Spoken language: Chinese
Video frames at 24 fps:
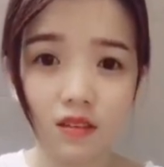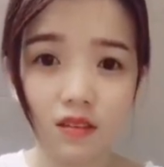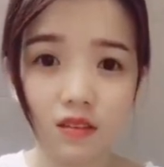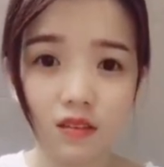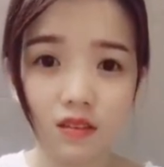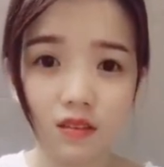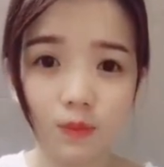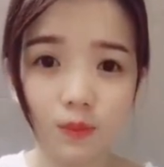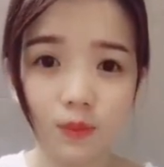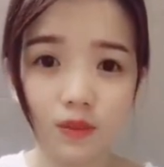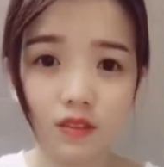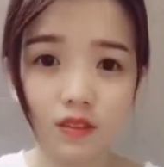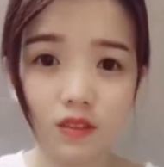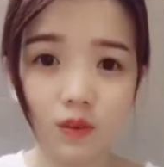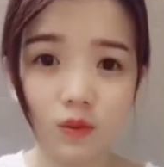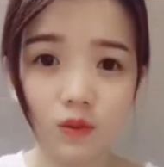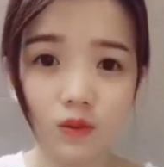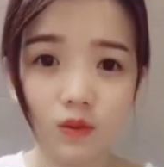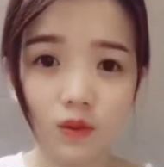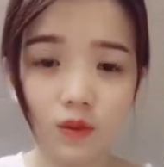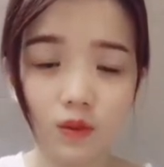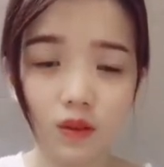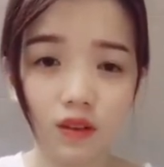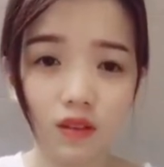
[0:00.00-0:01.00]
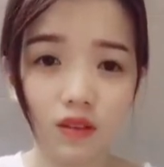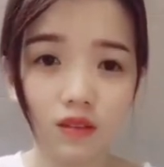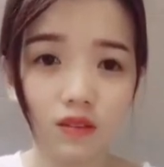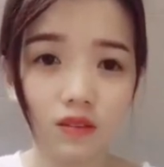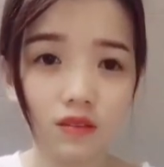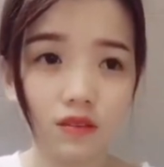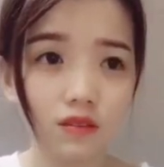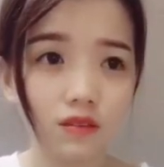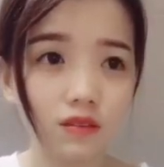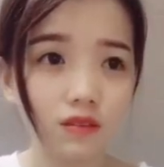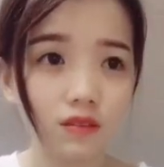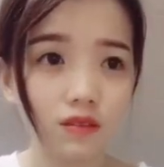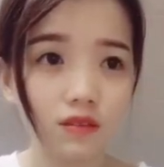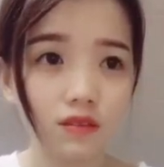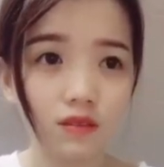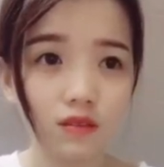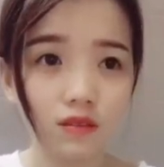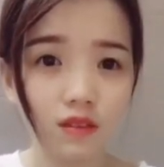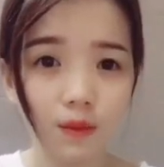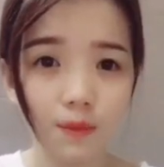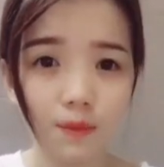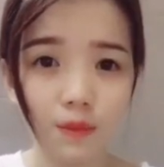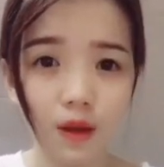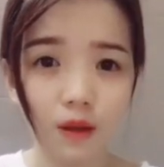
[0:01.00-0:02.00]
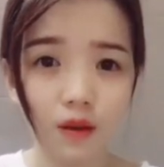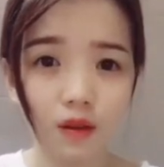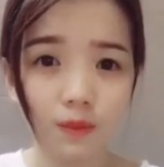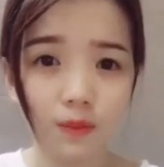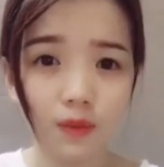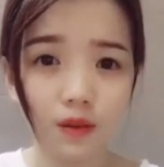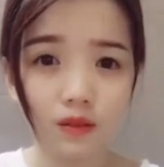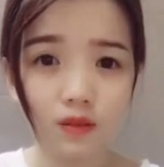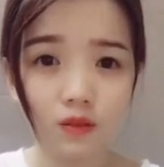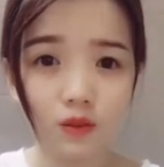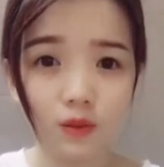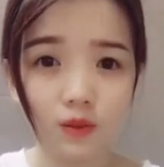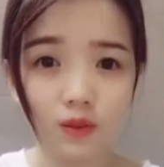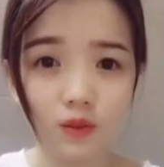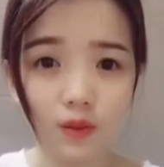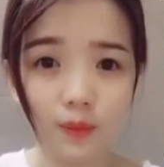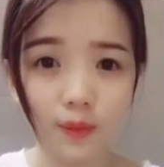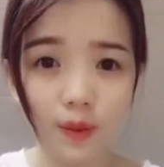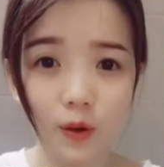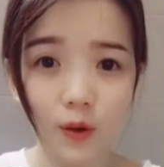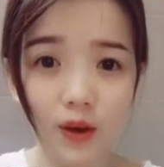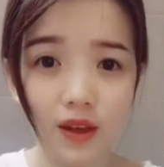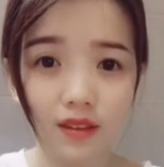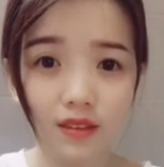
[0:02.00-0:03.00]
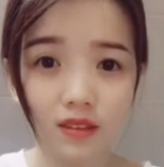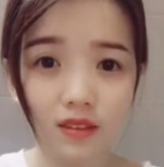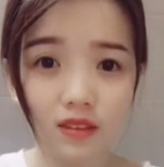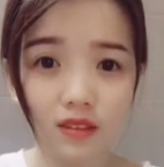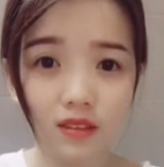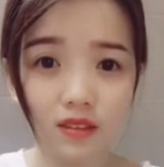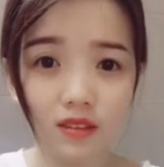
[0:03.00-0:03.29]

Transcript: 不好意思，我手断了。那还有？好了，宝贝，闭嘴吧，我爱你。